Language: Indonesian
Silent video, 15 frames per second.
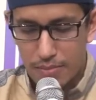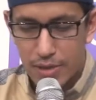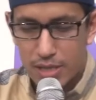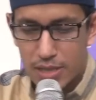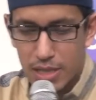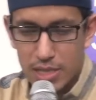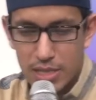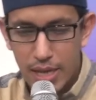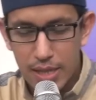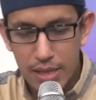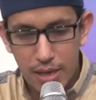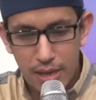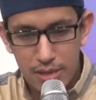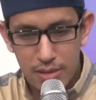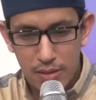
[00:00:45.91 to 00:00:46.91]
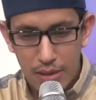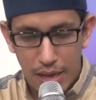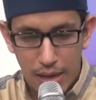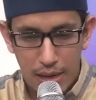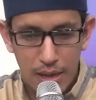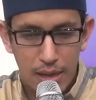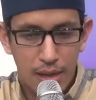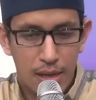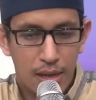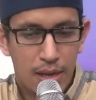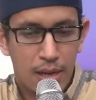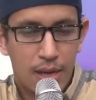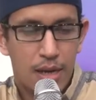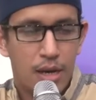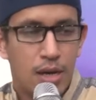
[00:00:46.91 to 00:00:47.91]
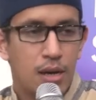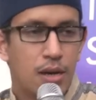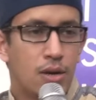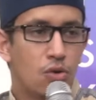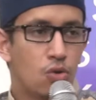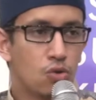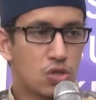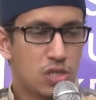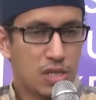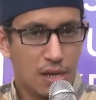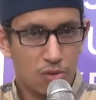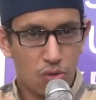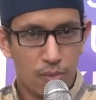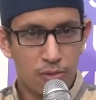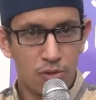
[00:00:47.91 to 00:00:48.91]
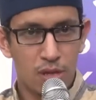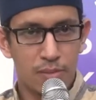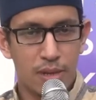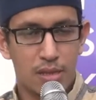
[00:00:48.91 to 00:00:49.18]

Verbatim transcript: bisnisnya internasional. Usia 25